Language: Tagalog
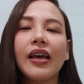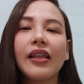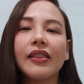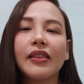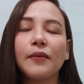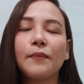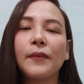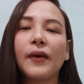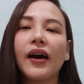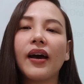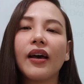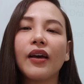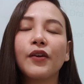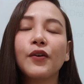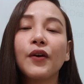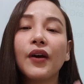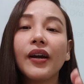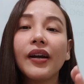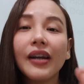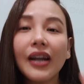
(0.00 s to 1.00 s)
Diba? You
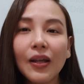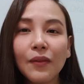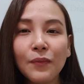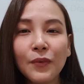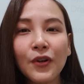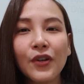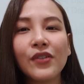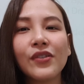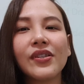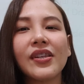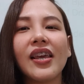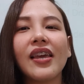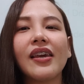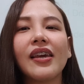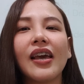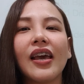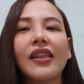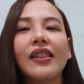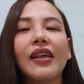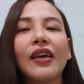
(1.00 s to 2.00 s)
are not
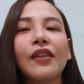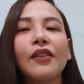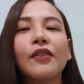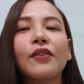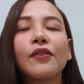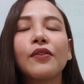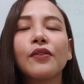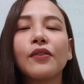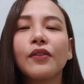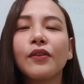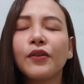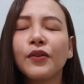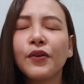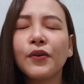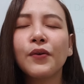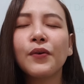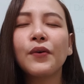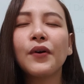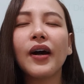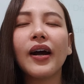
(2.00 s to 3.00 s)
forsaken and
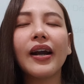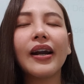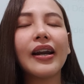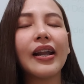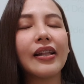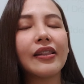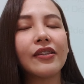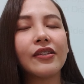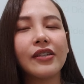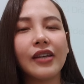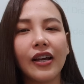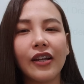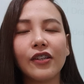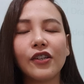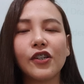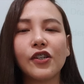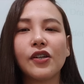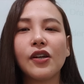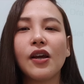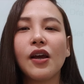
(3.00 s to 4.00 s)
you are not
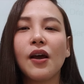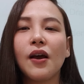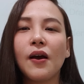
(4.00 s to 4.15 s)
judged.